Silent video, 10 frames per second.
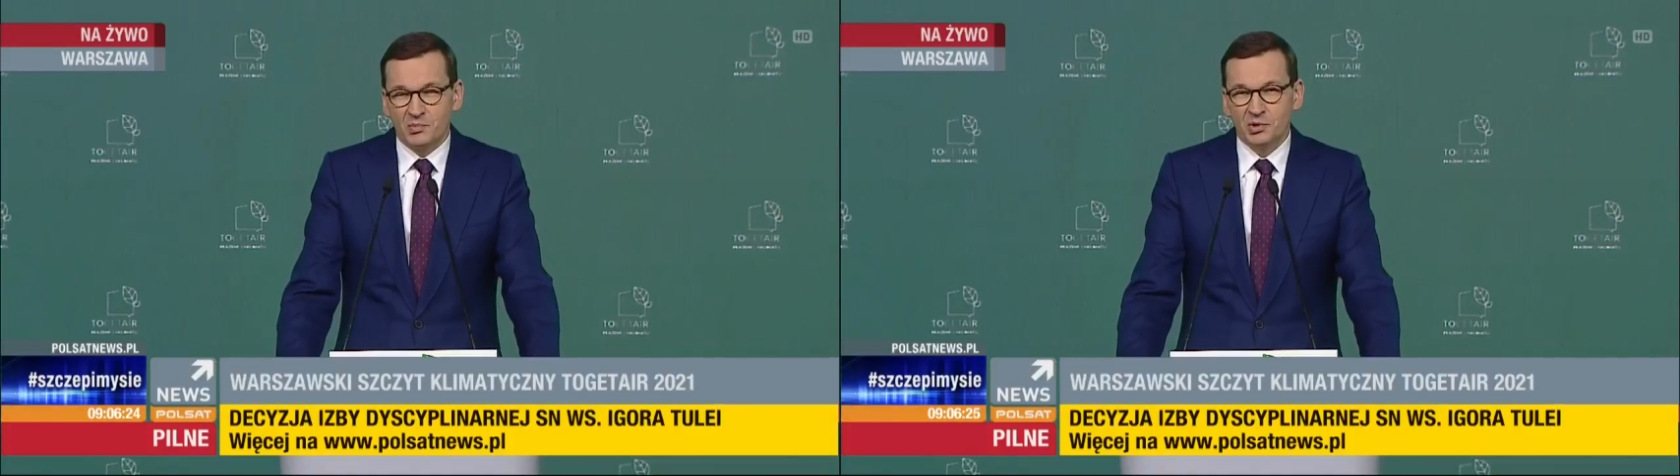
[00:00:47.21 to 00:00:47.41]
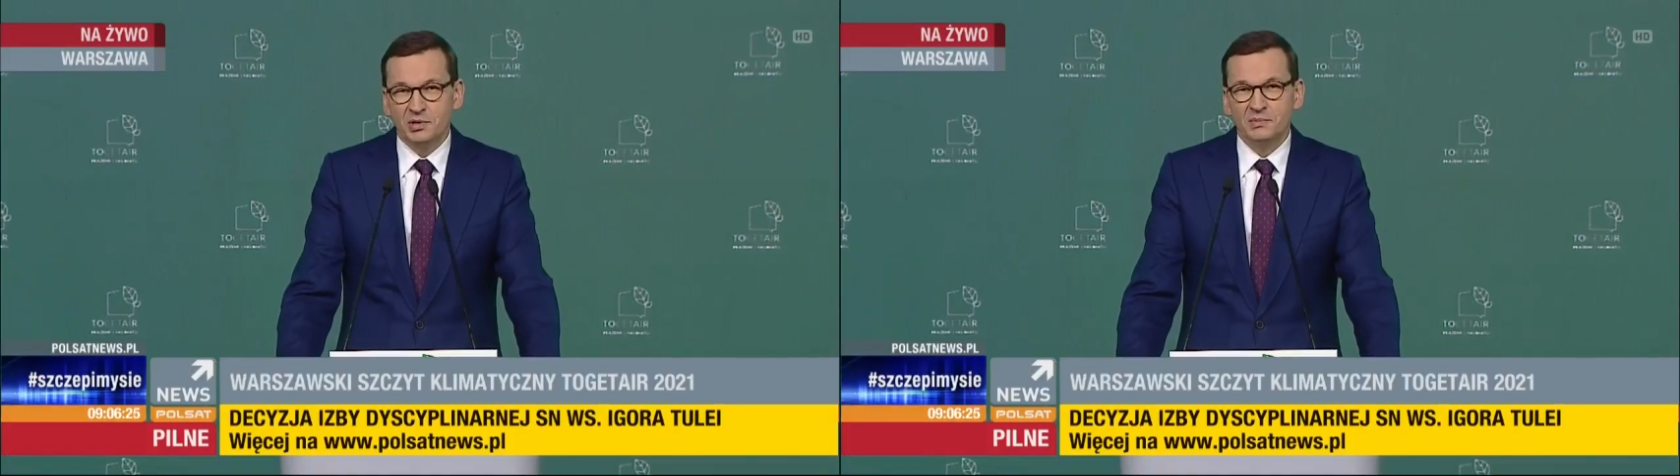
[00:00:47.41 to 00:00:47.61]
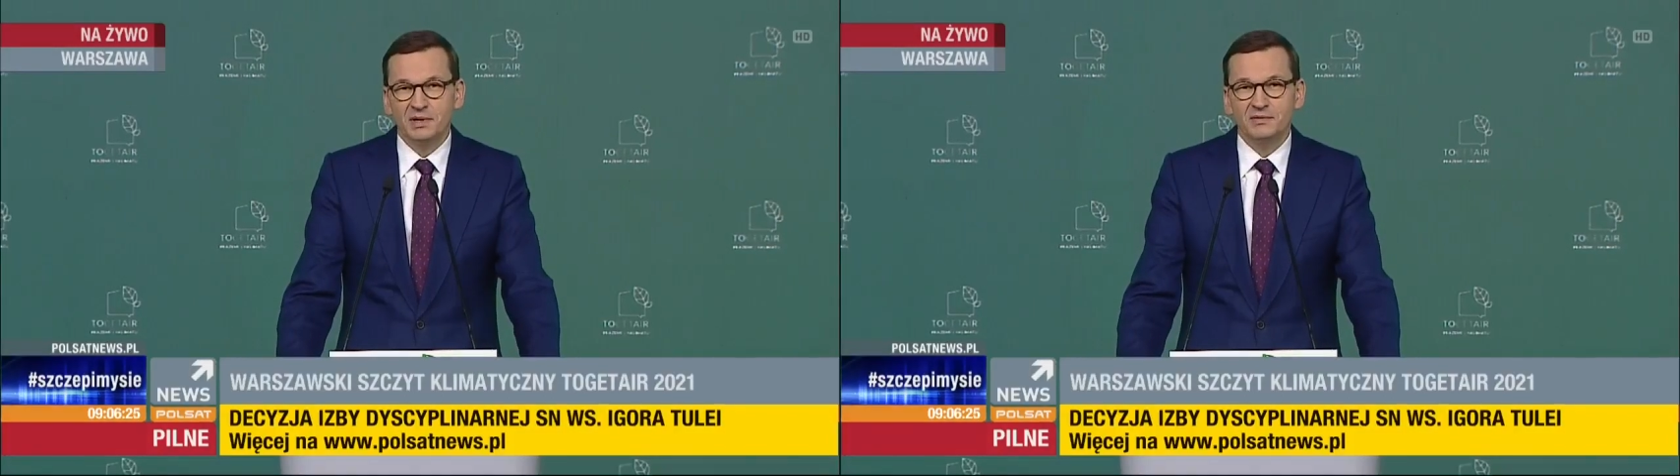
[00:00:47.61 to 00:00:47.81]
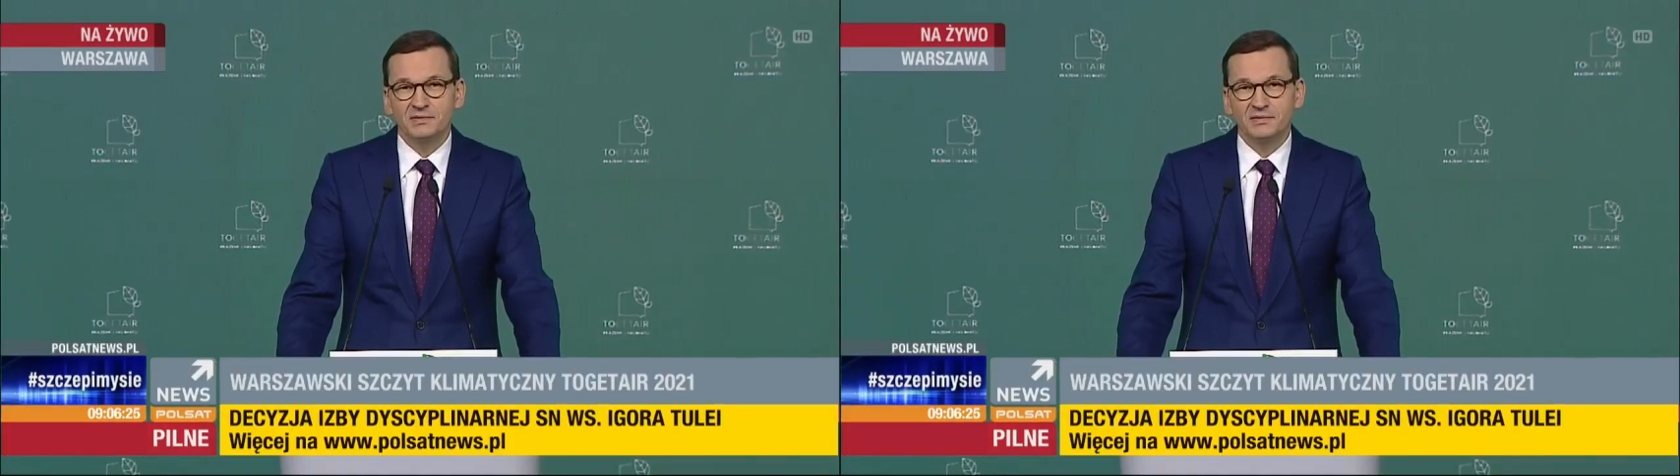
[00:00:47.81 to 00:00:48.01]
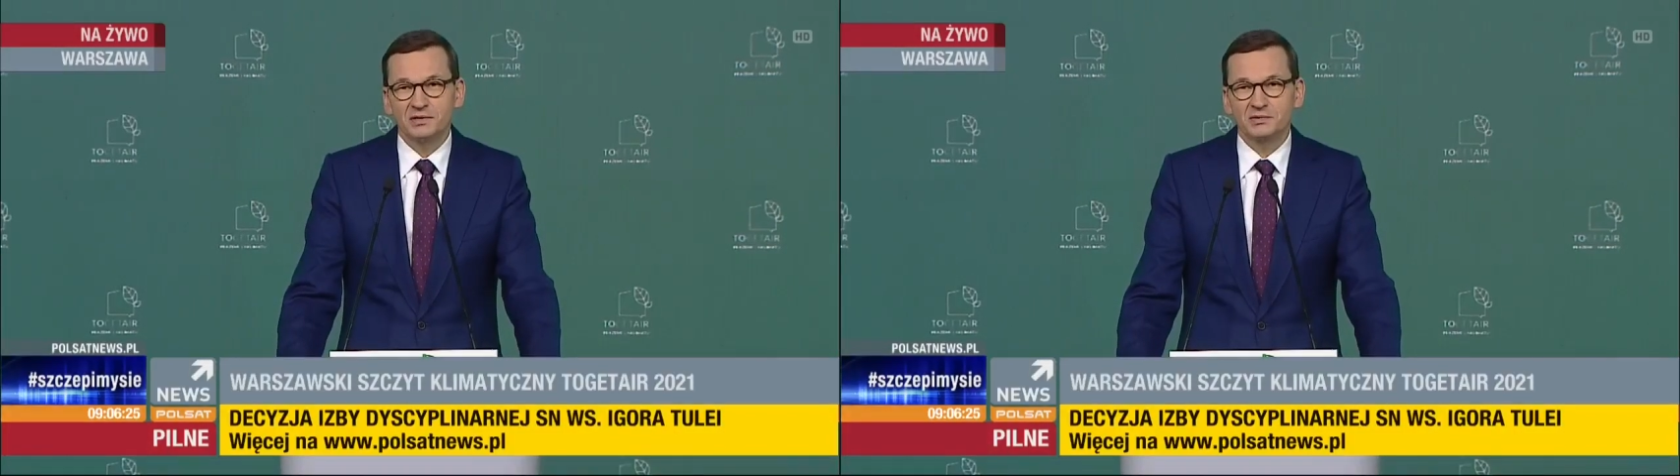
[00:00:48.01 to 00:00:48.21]
Musimy
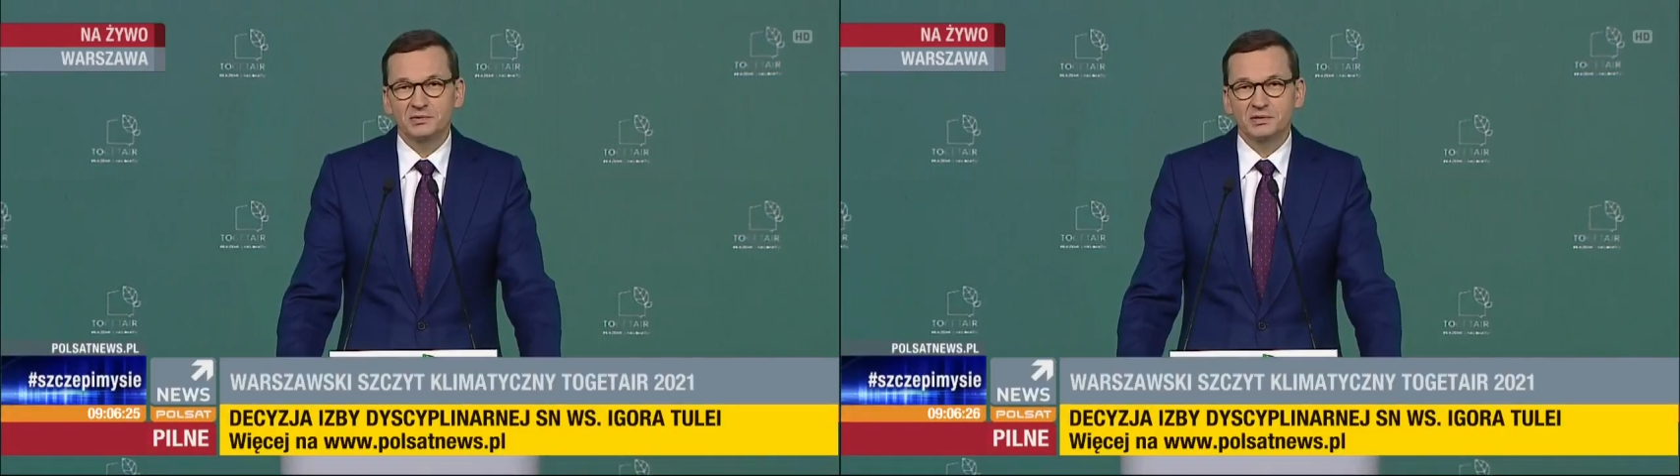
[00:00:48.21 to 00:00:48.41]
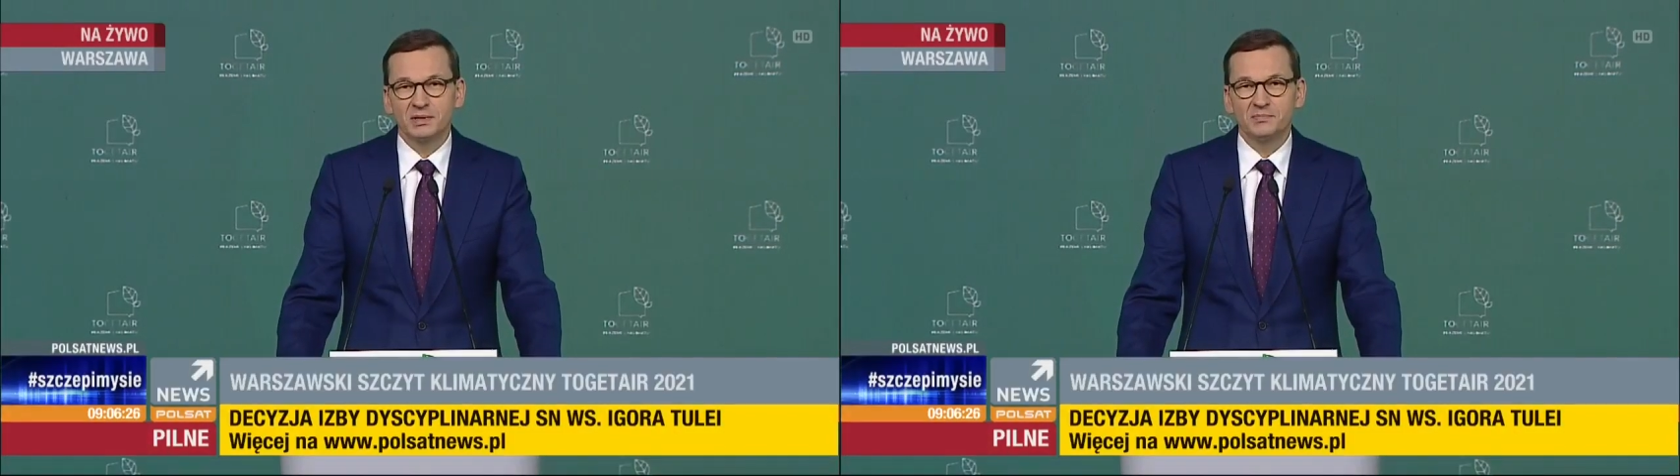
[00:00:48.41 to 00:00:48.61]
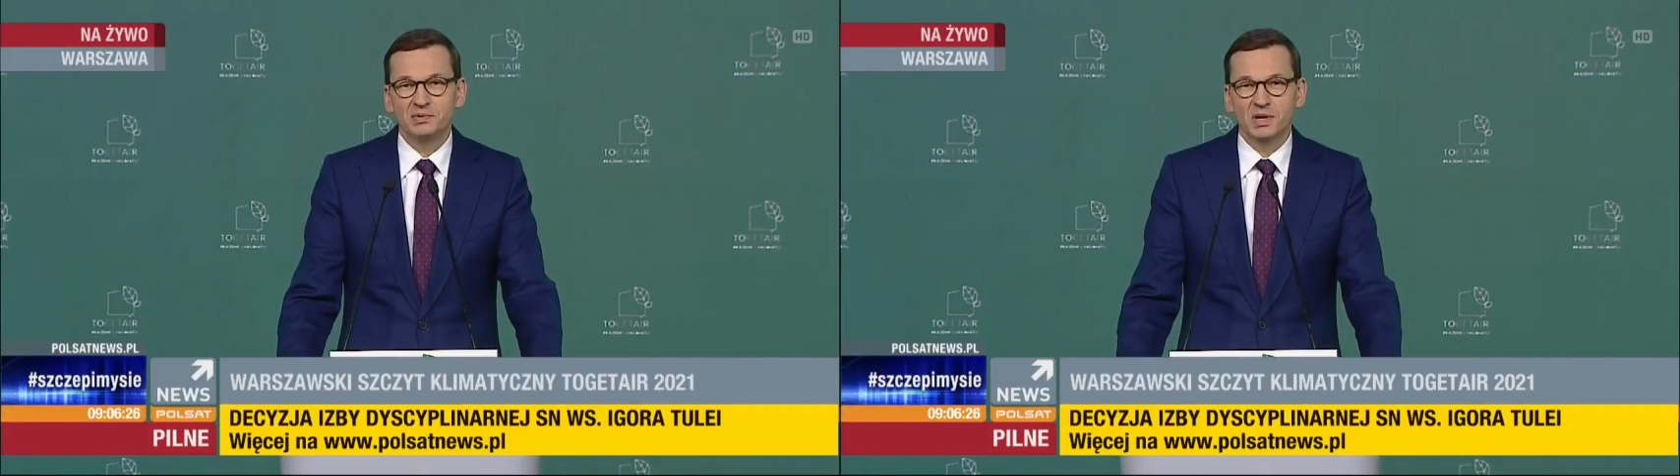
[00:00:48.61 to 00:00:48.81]
w związku z tym